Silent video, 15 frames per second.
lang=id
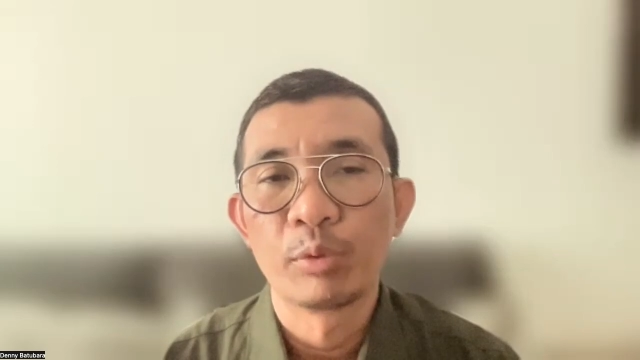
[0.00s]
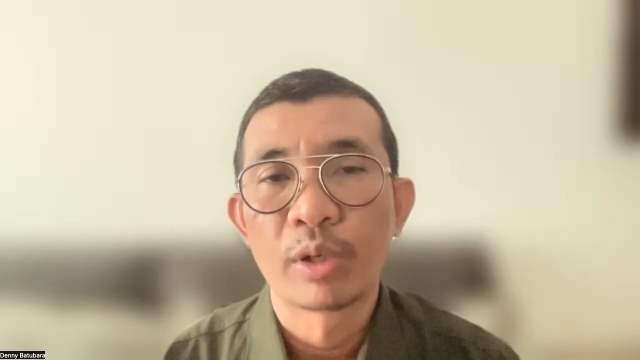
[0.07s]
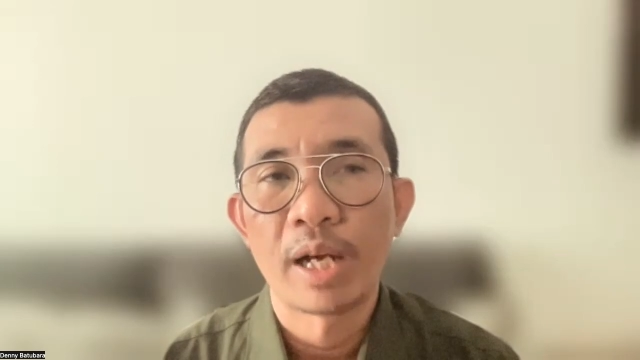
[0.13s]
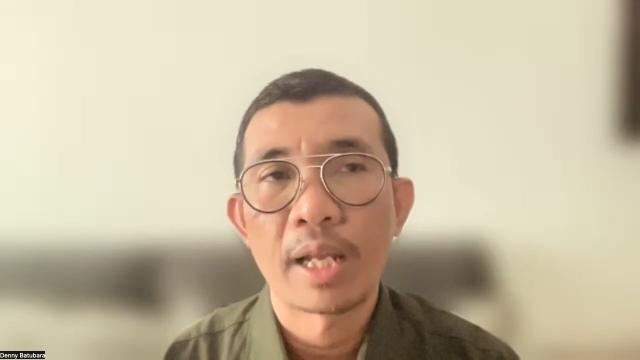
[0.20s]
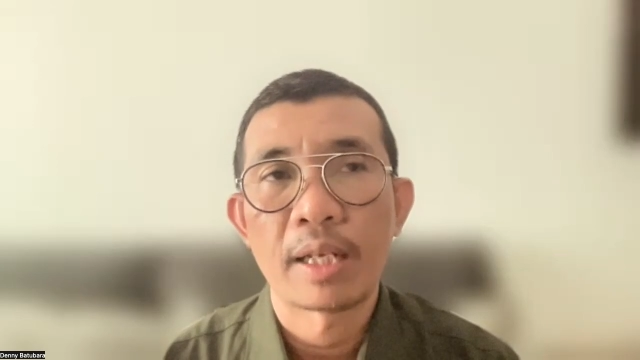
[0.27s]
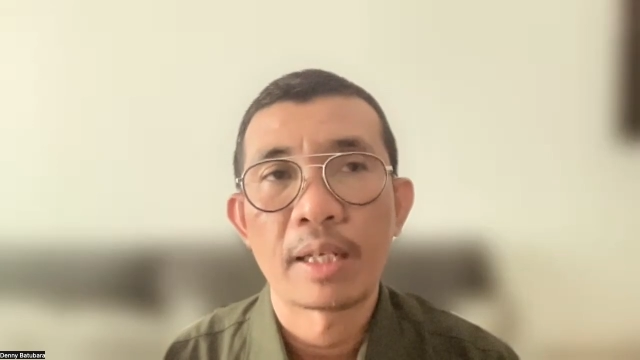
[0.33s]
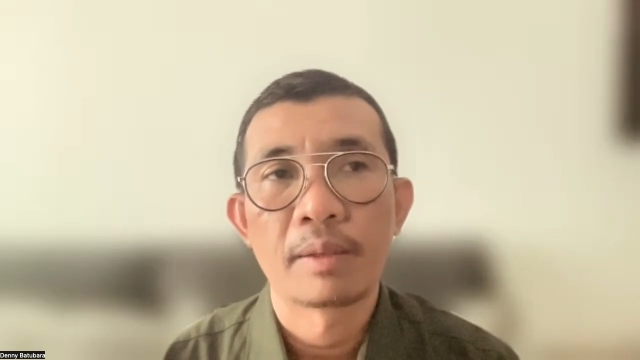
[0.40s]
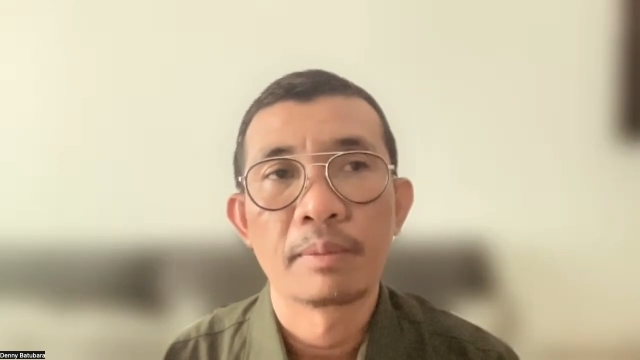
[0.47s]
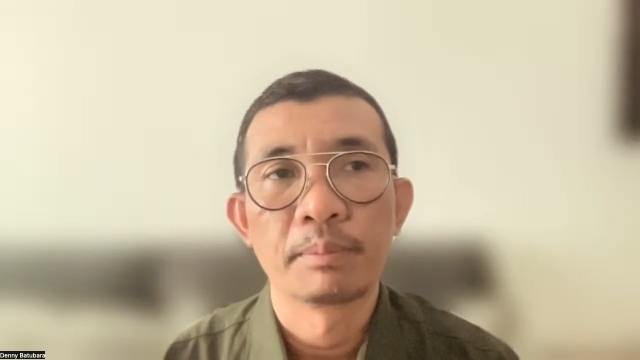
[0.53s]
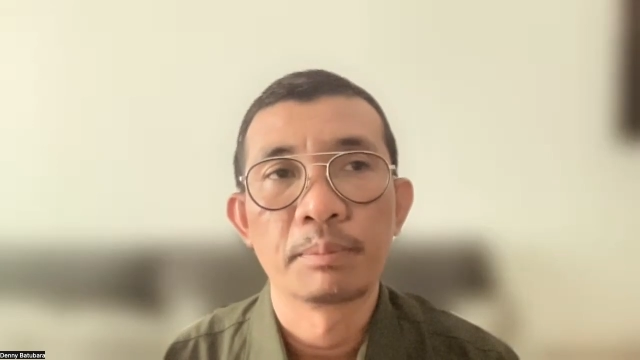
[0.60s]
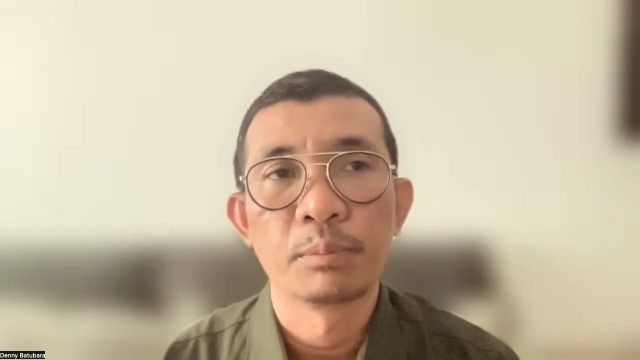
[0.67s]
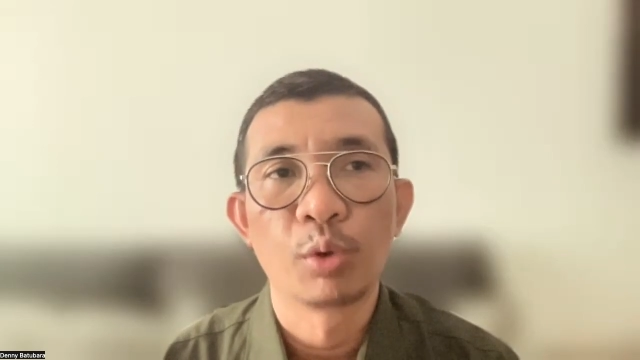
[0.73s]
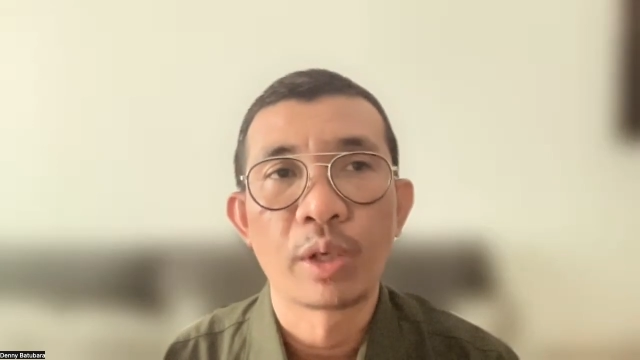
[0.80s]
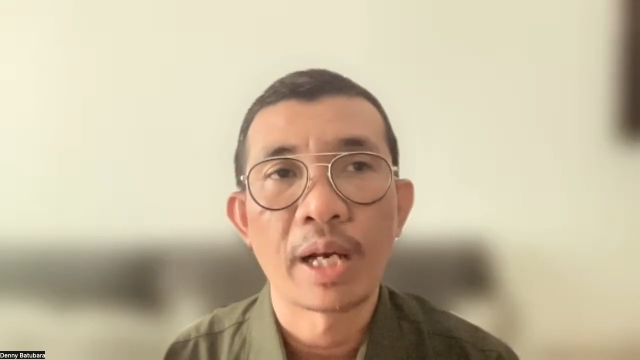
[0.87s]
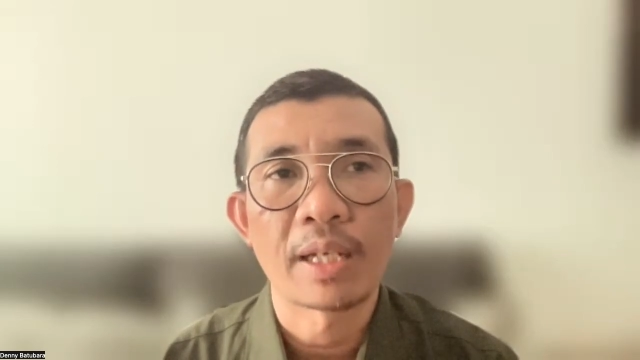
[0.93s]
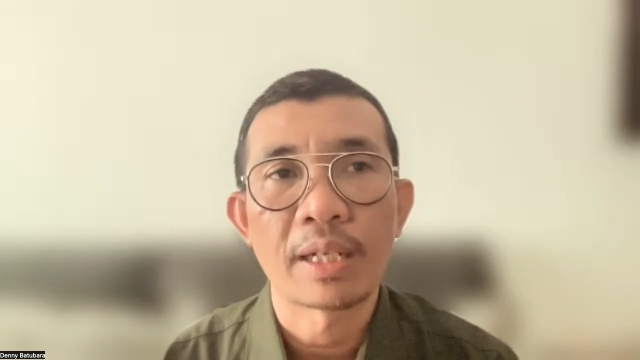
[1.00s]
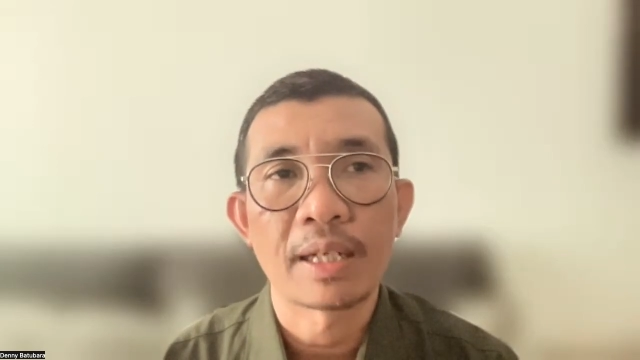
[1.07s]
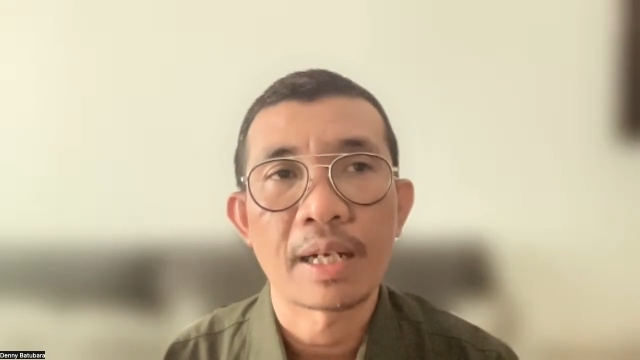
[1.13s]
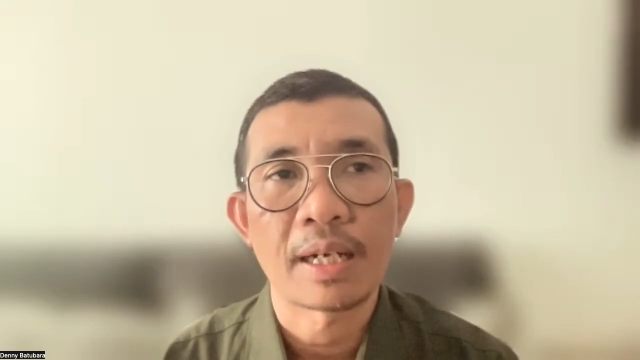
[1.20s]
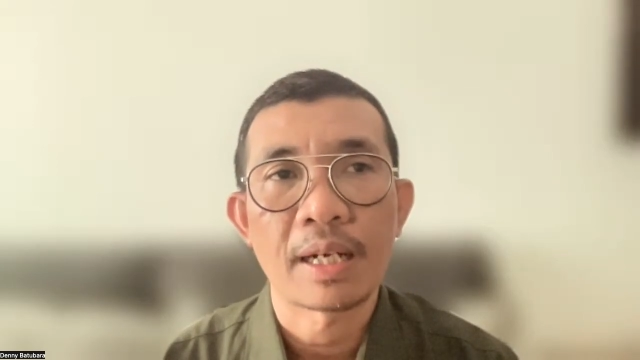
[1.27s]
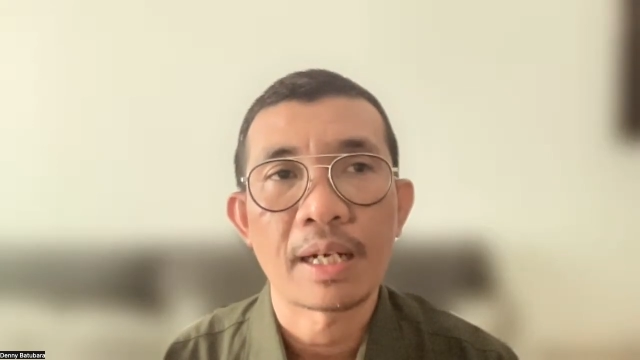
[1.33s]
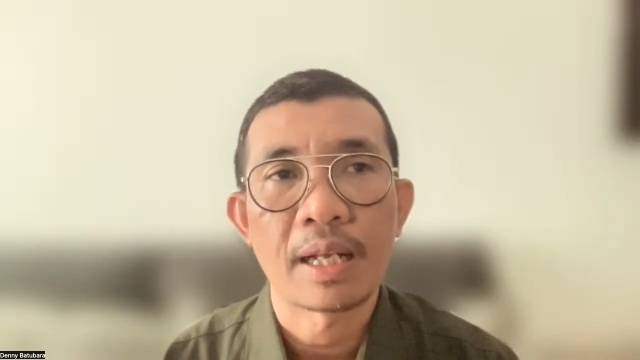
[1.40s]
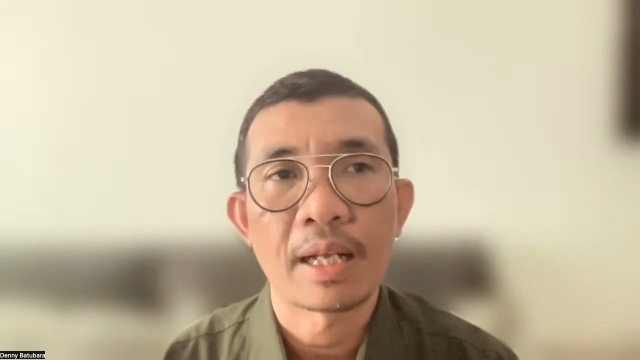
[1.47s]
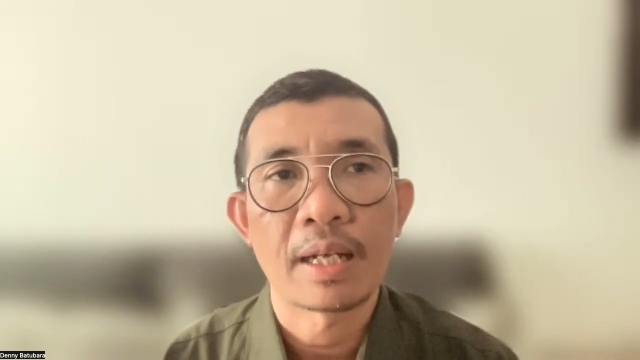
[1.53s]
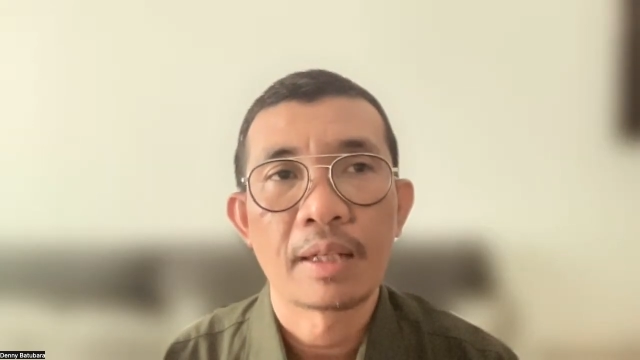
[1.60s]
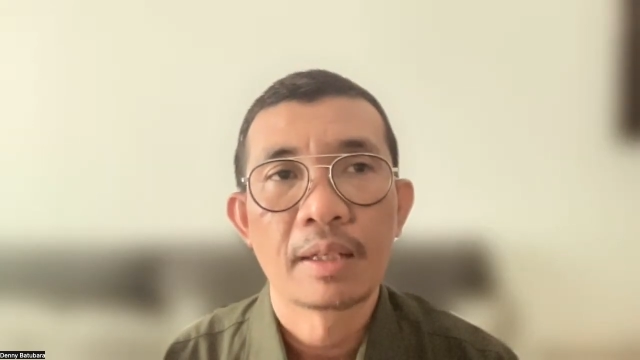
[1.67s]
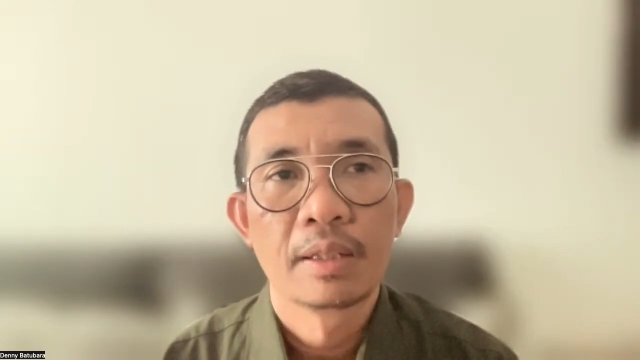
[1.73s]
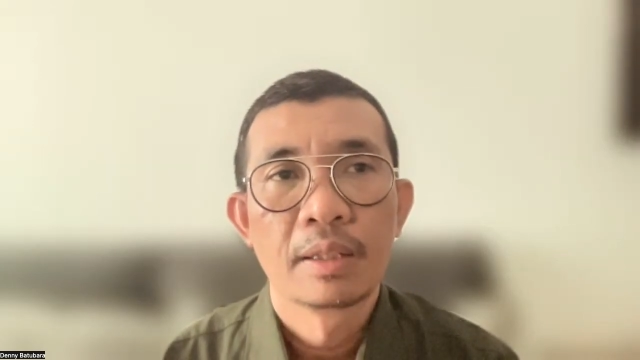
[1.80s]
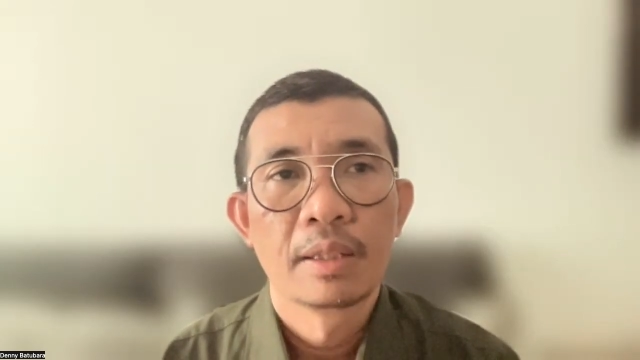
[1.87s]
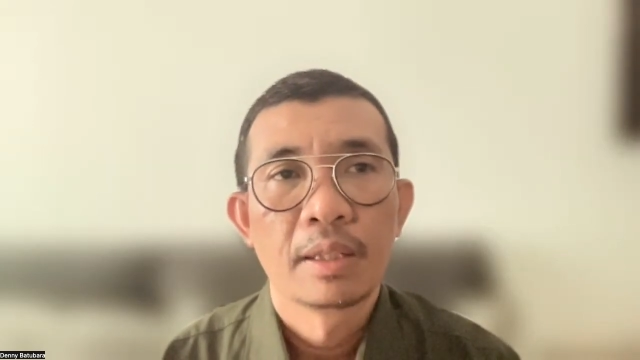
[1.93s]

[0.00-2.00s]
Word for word: bukan bukan karena